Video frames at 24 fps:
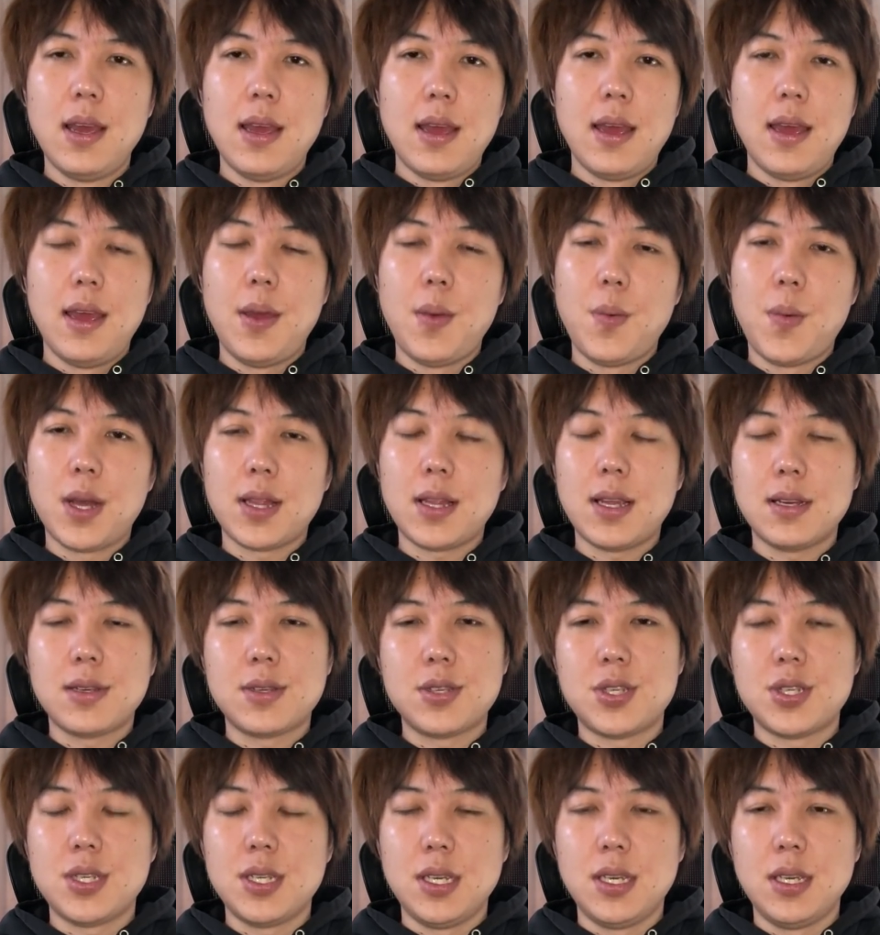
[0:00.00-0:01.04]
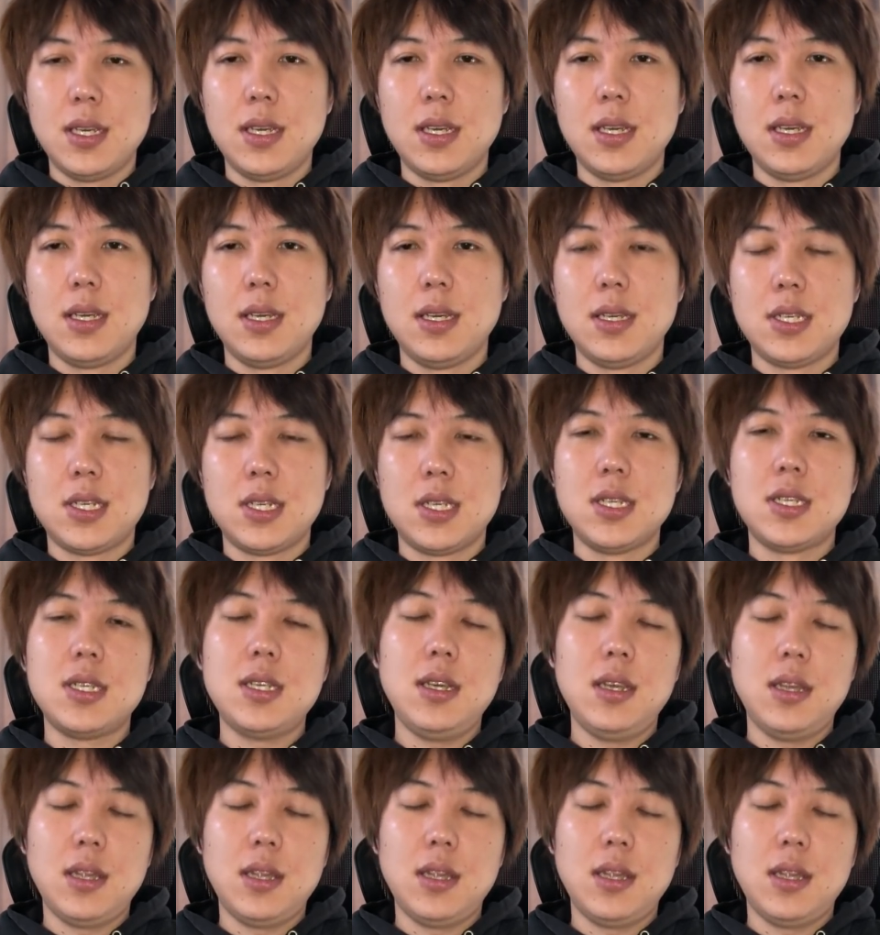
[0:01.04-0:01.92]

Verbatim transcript: えー、私詩人っ